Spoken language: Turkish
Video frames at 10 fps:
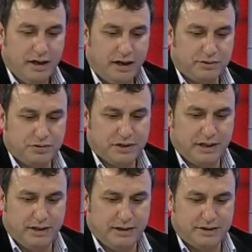
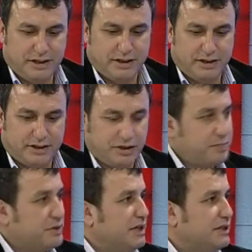650. E,
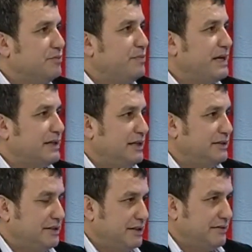Kırkpınar'da bu
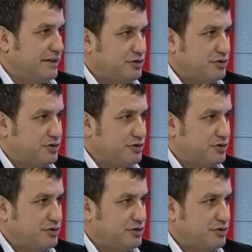beklentileri var.